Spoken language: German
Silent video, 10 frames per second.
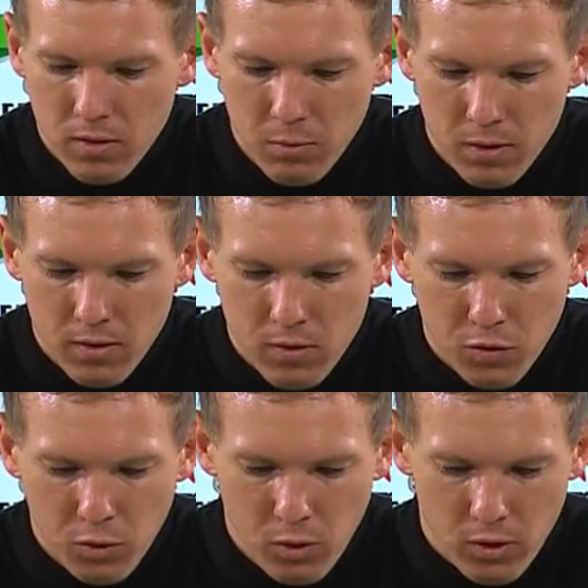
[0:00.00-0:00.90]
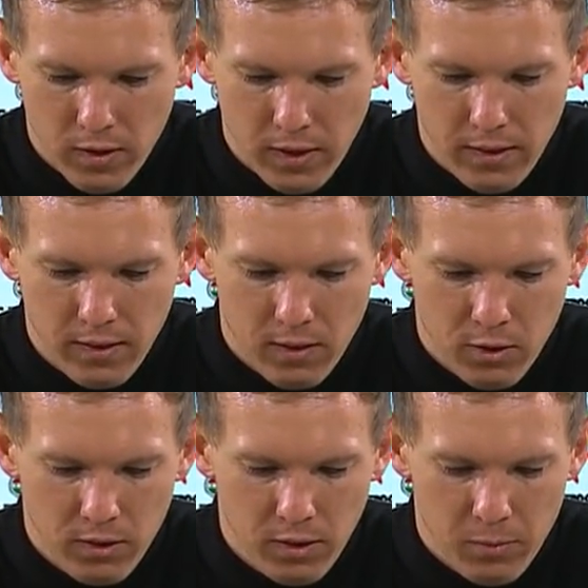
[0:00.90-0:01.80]
ein bisschen zu früh aus der Kette
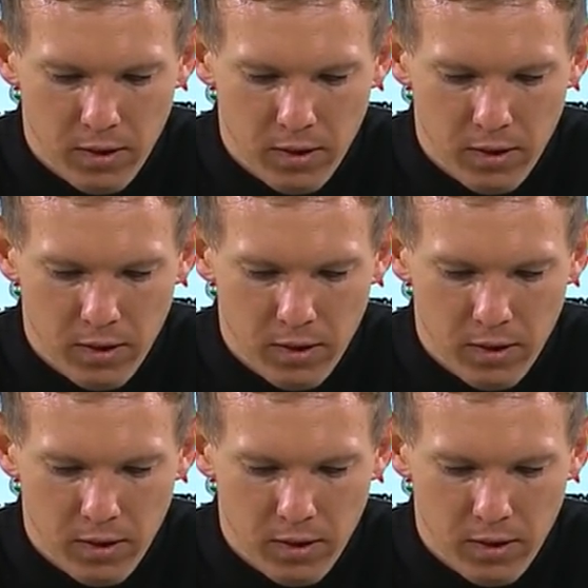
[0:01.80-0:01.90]
raus und dann im